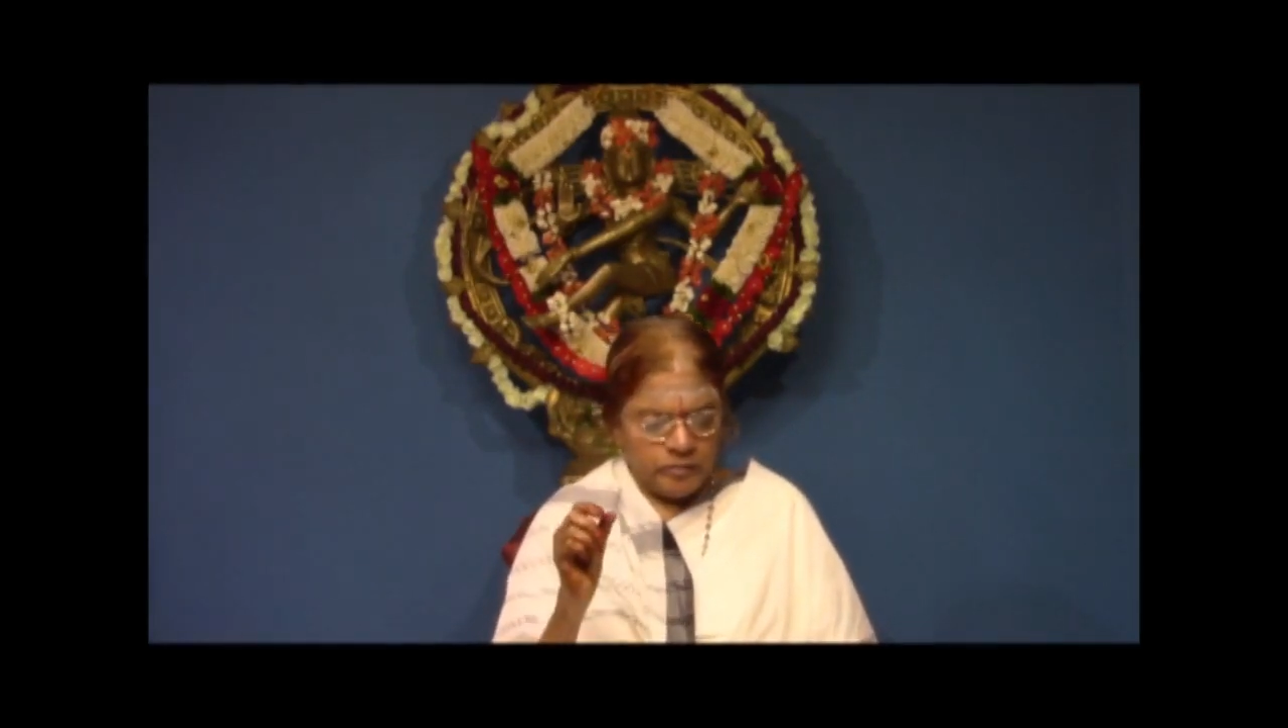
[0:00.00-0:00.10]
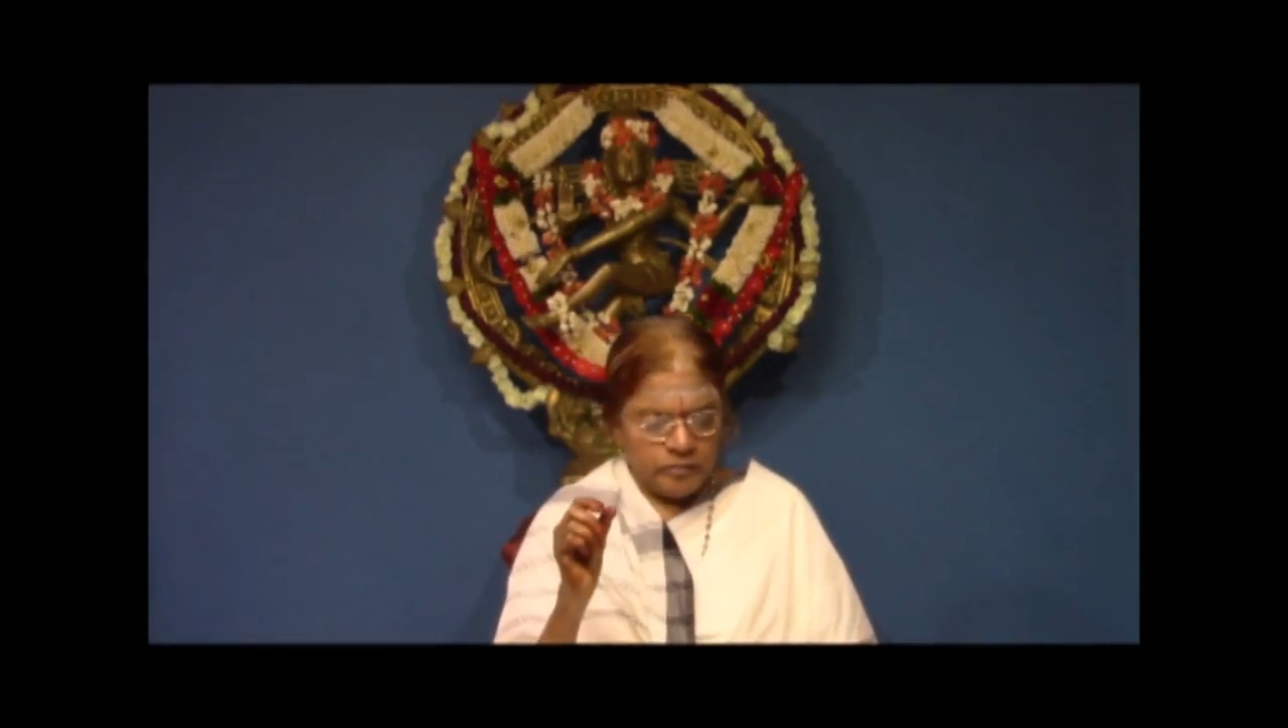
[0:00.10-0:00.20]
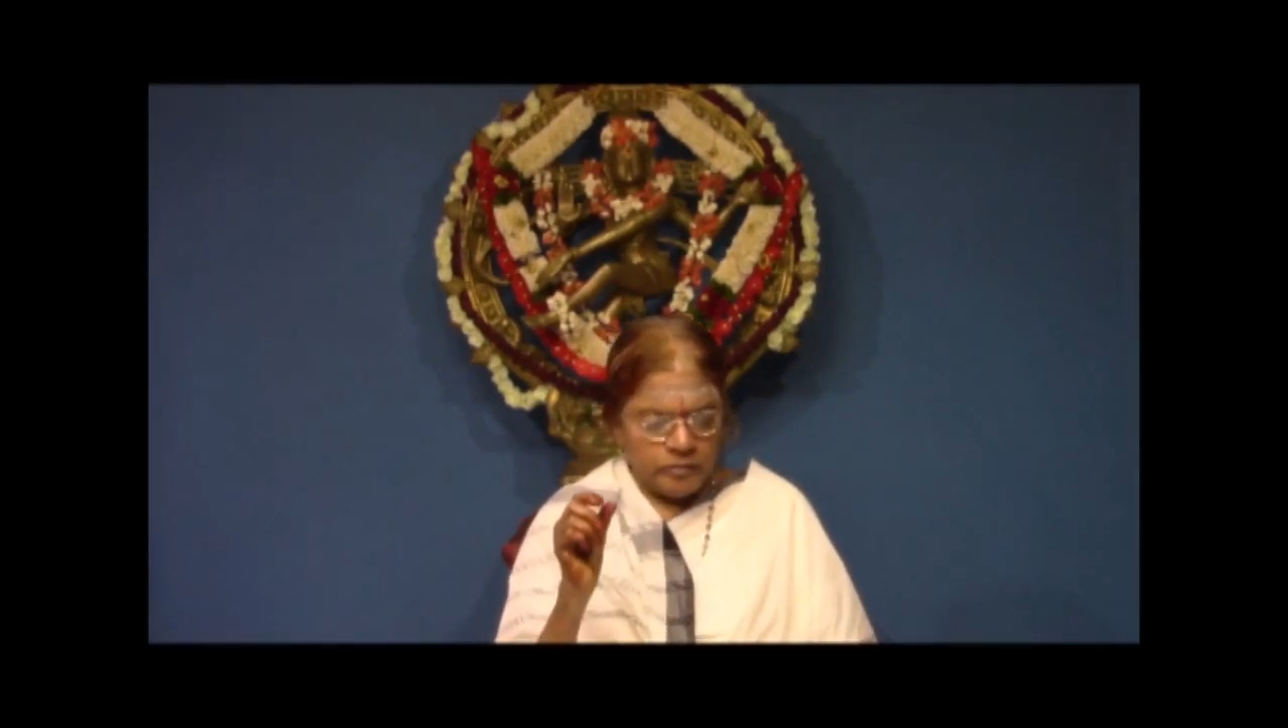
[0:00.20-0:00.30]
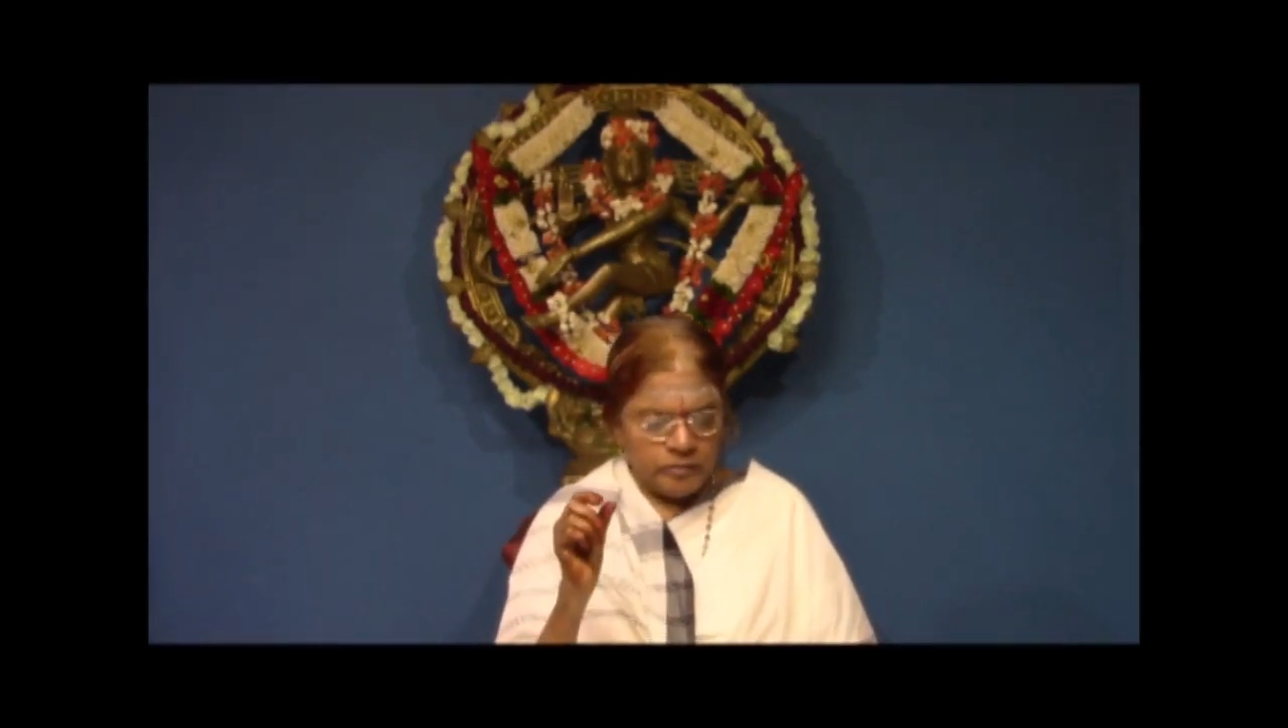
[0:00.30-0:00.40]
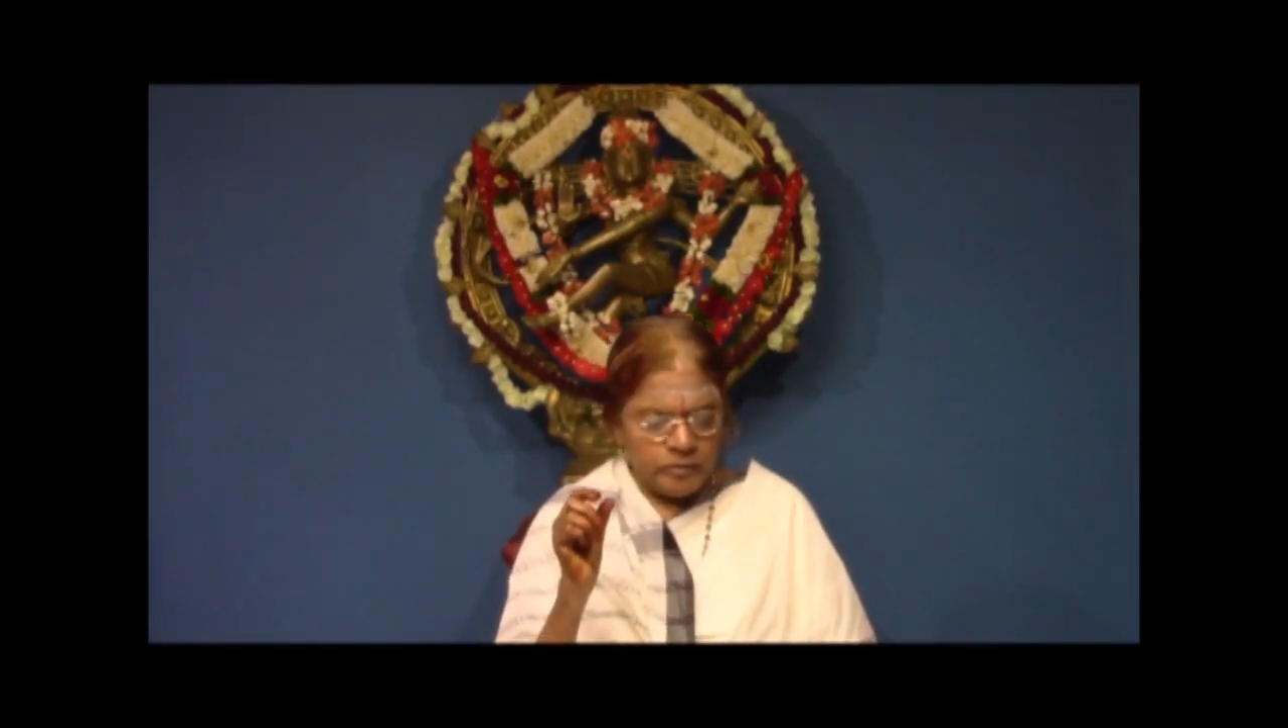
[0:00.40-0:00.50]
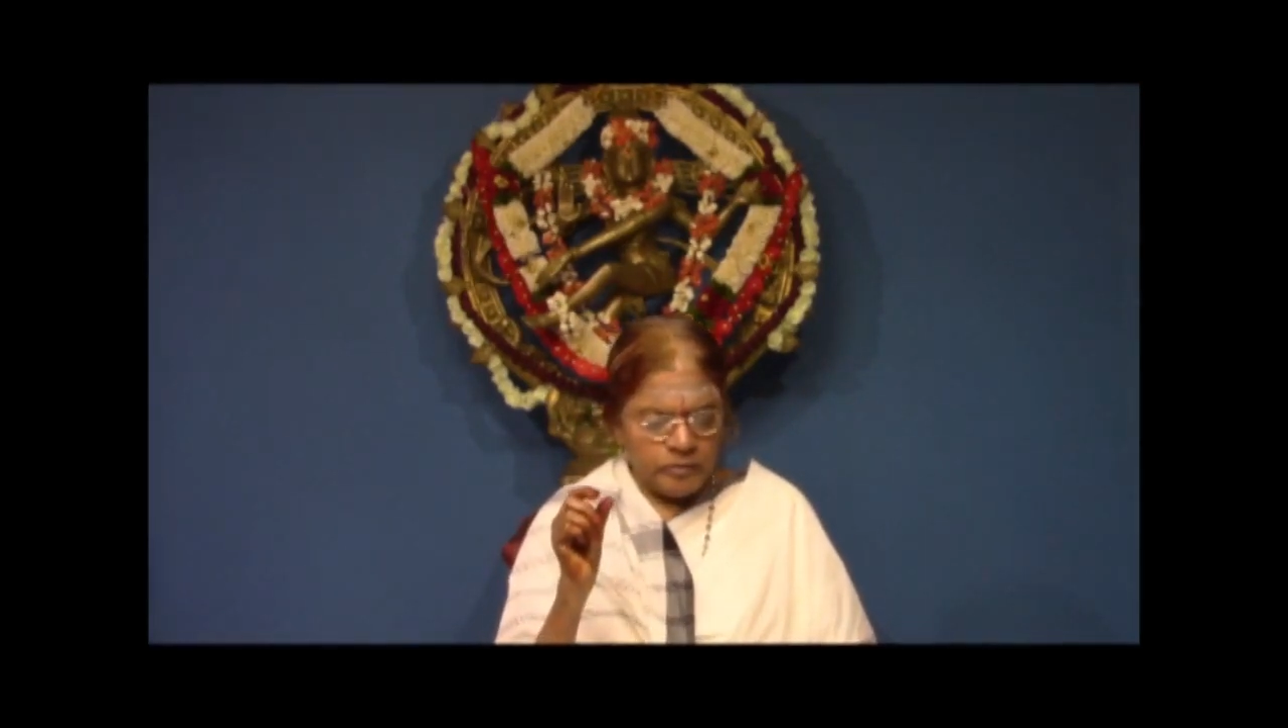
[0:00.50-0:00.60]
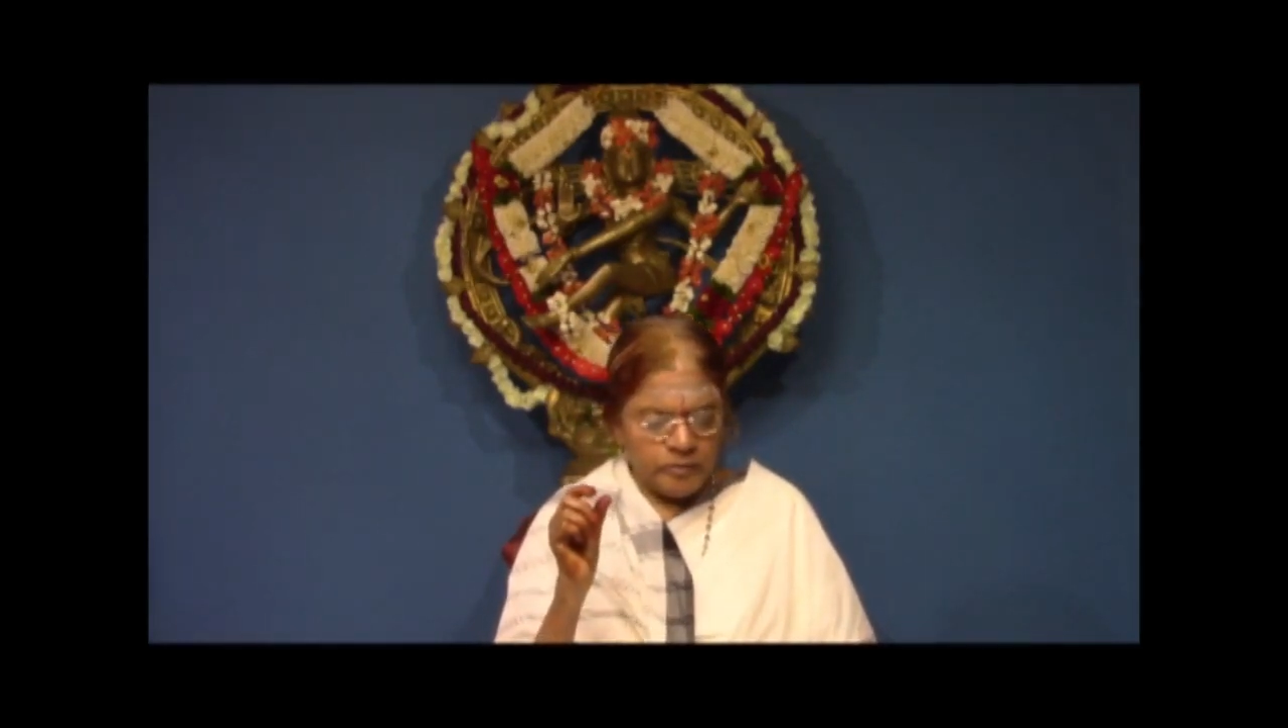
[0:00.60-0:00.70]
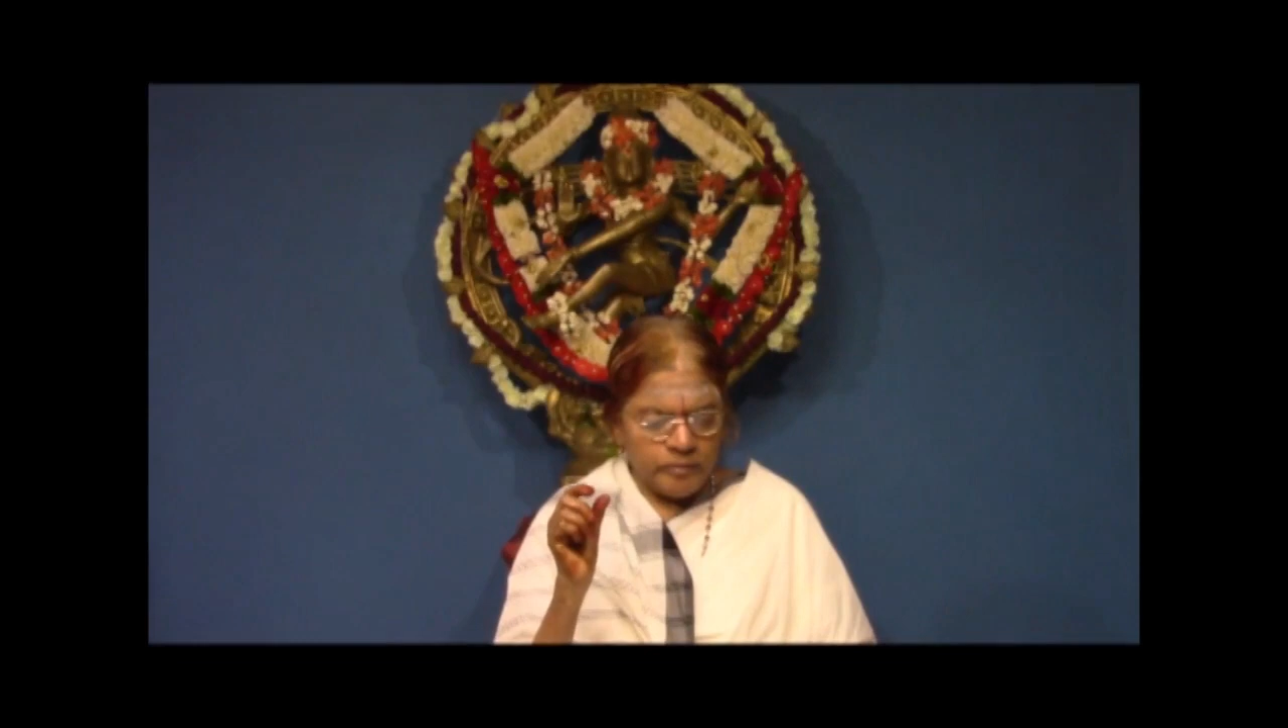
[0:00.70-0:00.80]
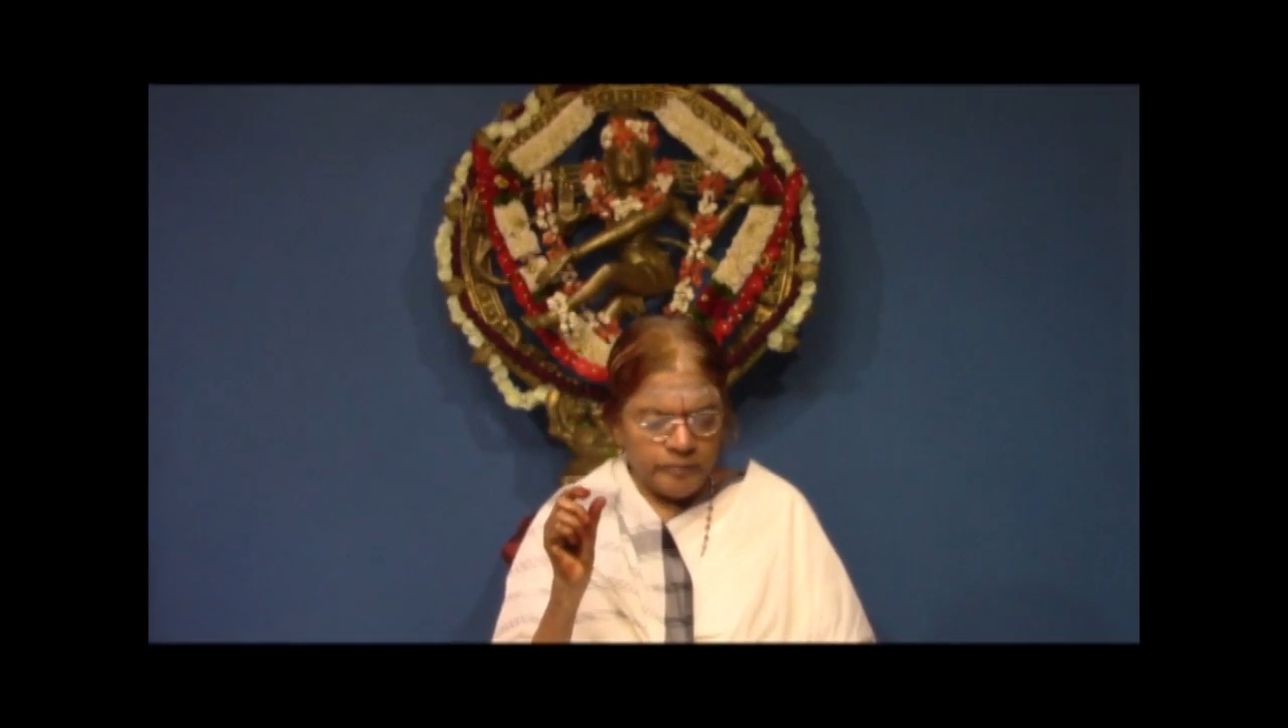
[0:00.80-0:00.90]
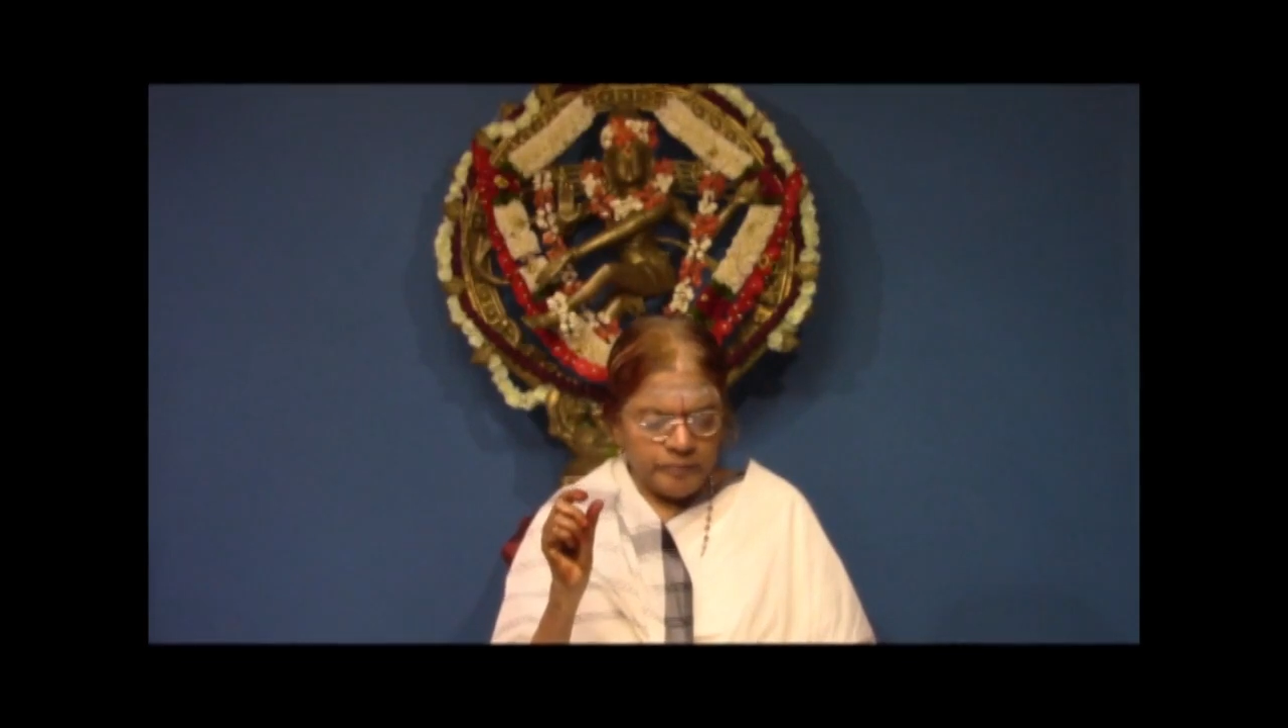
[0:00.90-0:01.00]

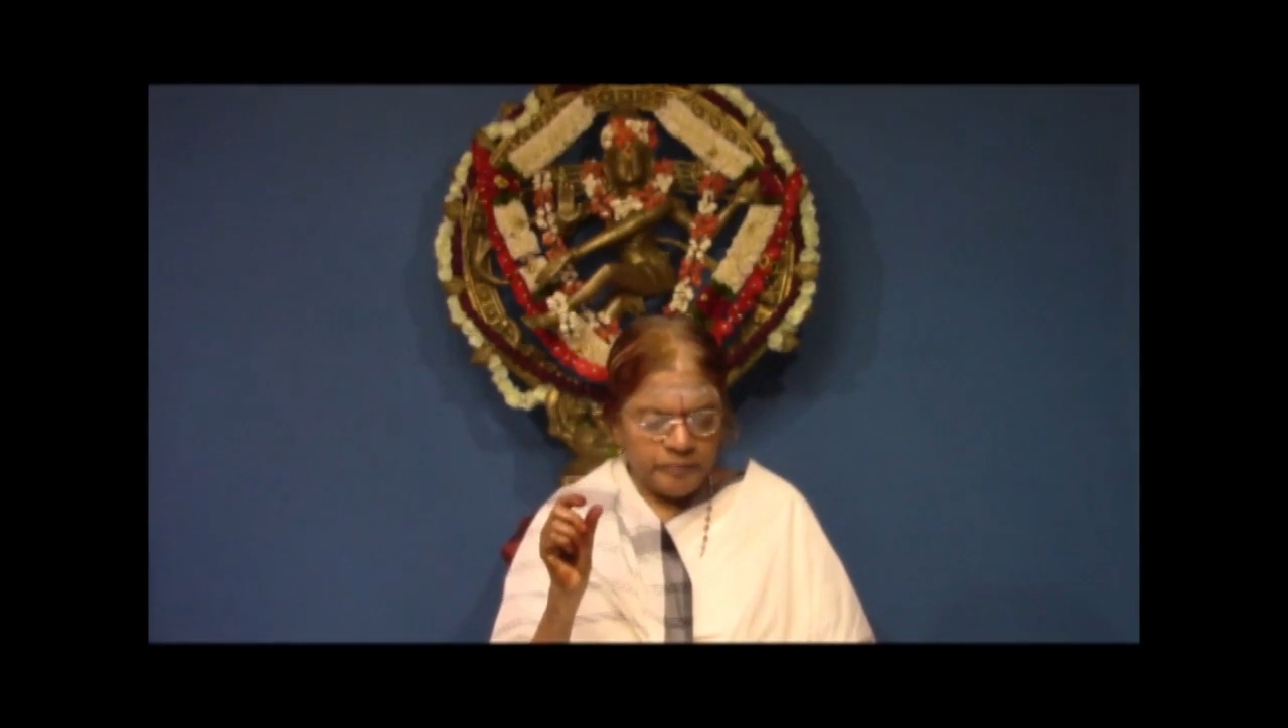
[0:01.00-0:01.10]
ஓம்